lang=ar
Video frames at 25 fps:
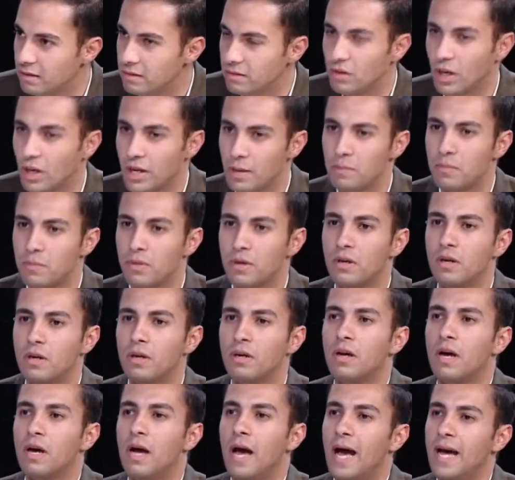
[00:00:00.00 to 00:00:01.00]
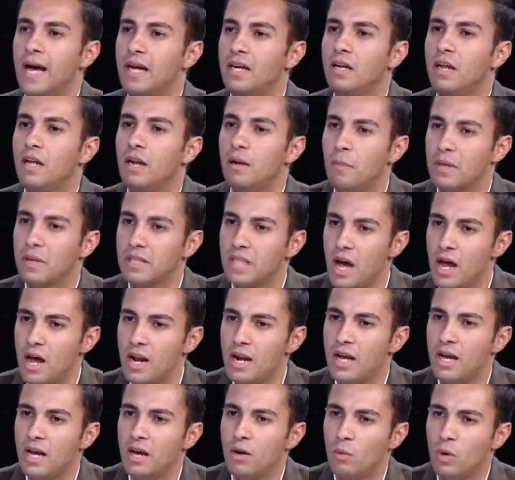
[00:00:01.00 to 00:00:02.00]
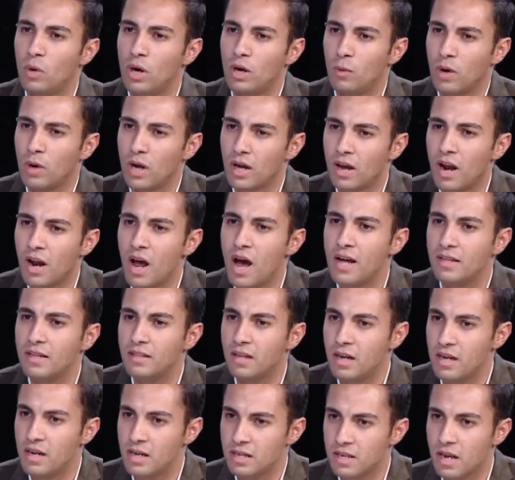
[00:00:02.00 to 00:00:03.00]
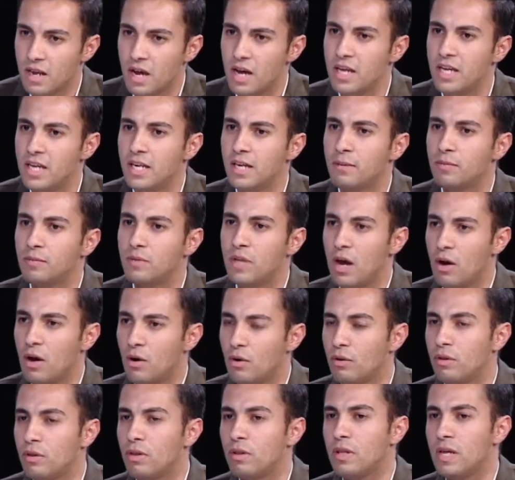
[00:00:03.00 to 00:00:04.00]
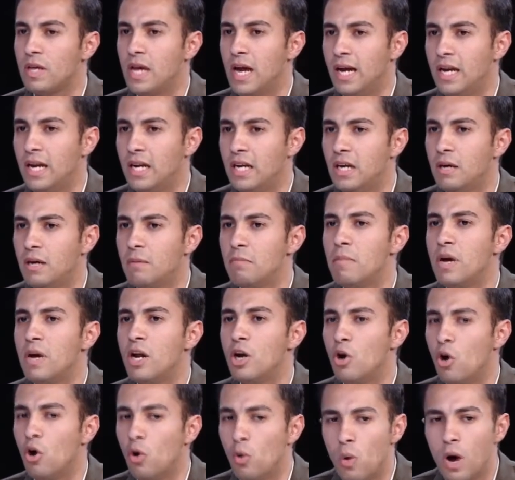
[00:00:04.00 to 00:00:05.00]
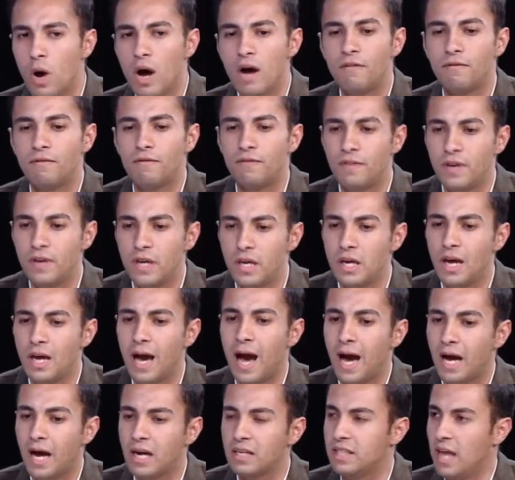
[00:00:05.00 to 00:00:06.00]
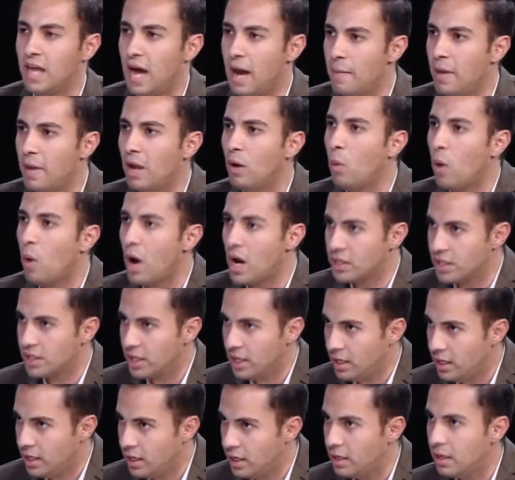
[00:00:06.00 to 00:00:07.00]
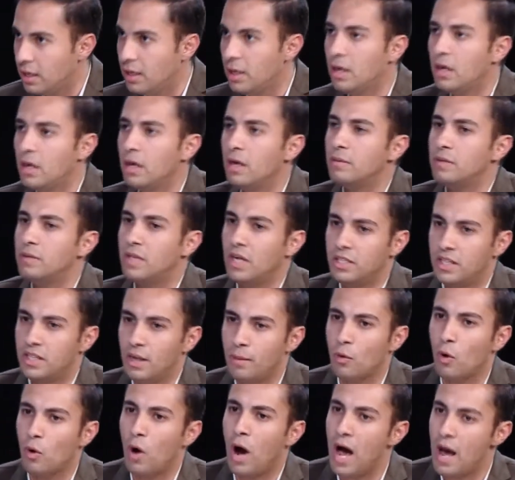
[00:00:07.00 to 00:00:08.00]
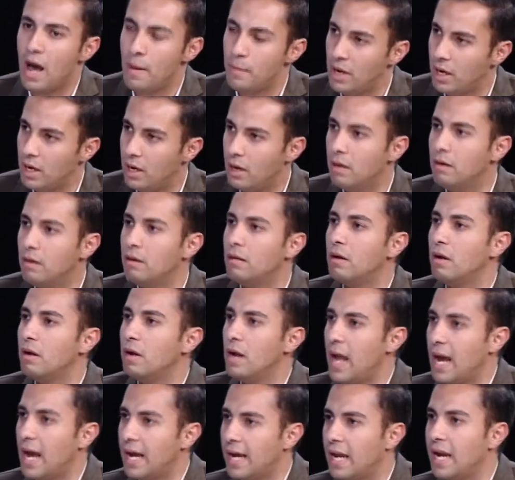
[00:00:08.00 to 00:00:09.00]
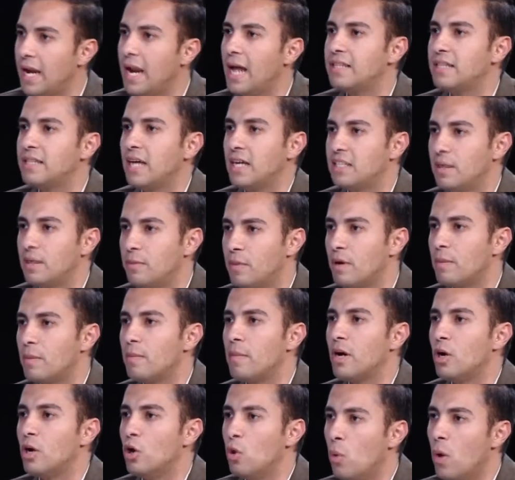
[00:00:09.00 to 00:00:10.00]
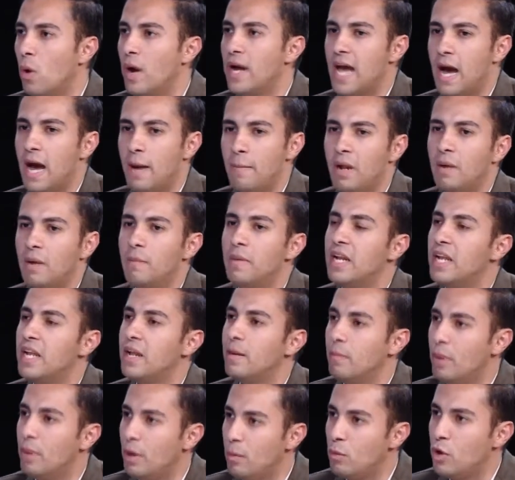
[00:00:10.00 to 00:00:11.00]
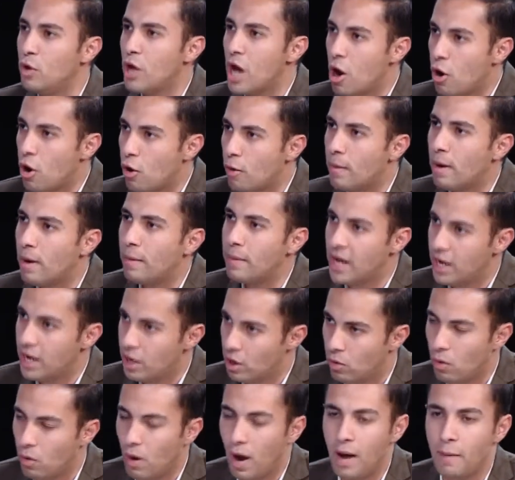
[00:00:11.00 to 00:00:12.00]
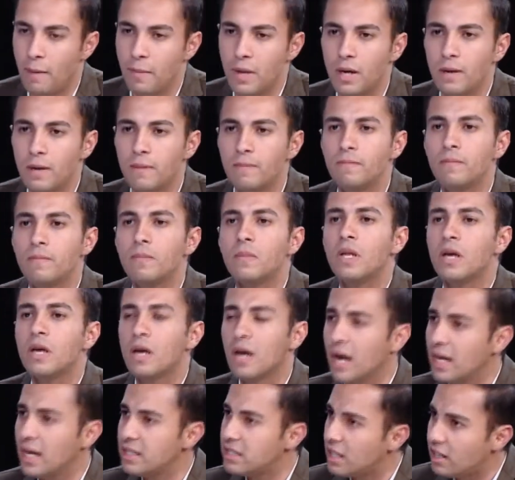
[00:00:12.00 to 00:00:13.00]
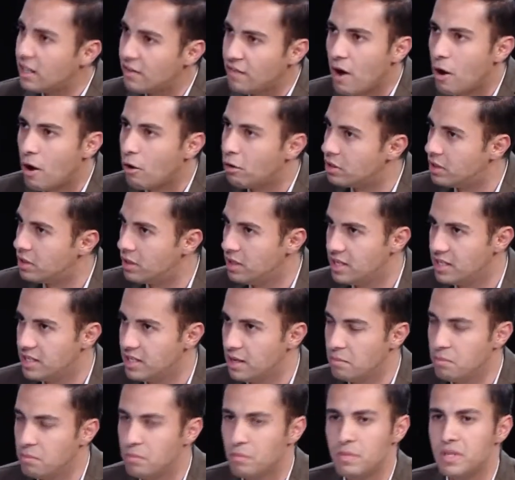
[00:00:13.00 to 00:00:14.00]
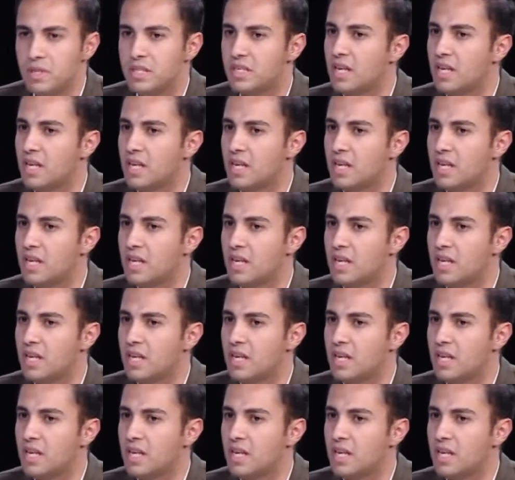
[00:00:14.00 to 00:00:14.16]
طيب هاي البطاله والقراءات الاحصائيه بتاخذ يعني من هو في عقد عمل واضح تعتبره عامل لكن لا تعتبر من هو يعمل بالمياومة بأنه عامل قد تتفاوت النسب من